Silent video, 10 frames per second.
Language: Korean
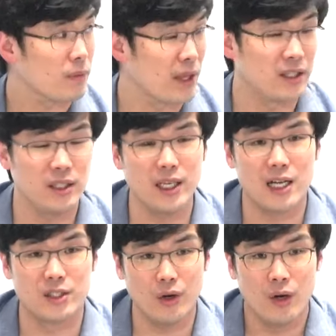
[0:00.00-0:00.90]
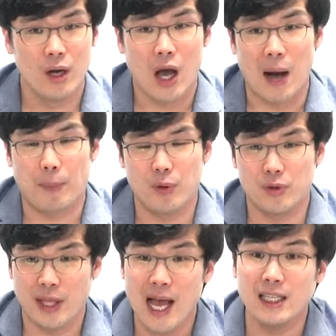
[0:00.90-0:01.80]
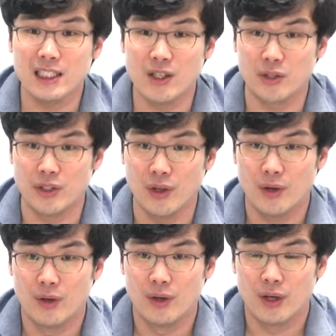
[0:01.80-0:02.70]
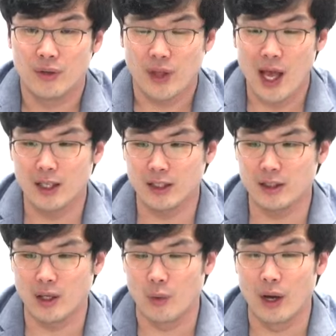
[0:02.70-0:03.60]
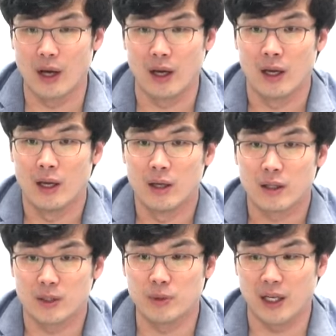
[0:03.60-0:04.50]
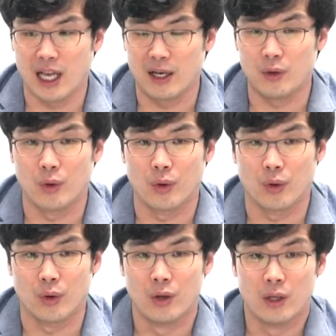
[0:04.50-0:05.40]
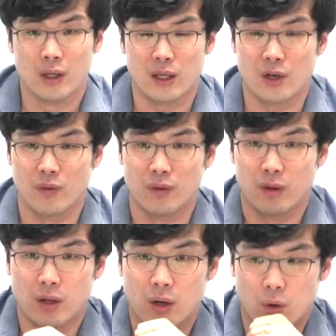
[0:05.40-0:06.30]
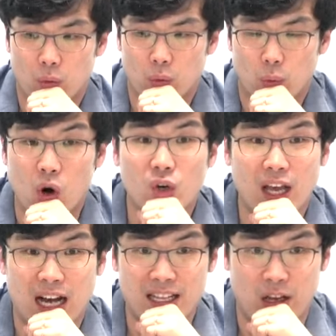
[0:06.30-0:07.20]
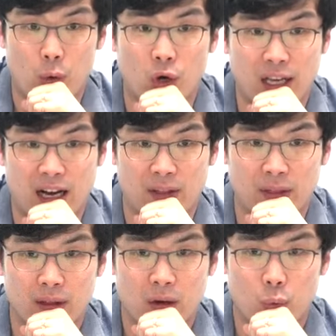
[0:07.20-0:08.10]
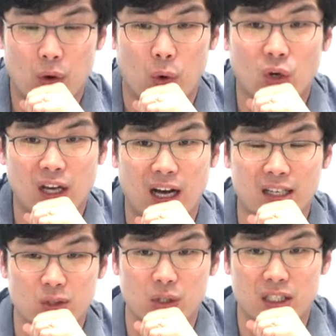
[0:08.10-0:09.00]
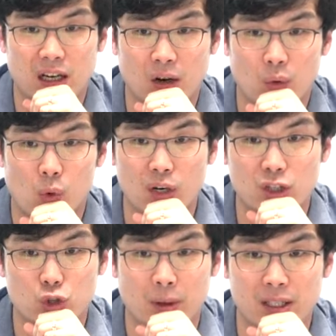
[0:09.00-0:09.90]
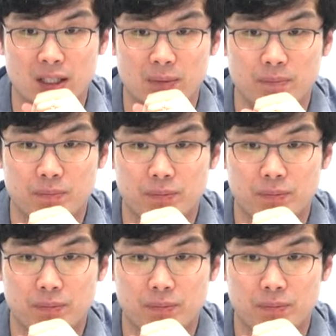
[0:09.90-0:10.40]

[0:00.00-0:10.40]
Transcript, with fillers: 되게 특이하죠? 아폴론은 태양신이거든요. 태양신인데 왜 금관이 아니고 이런 월계관이에요, 월계관. 왜 월계관을 쓰고 있을까요? 월계수로 만든.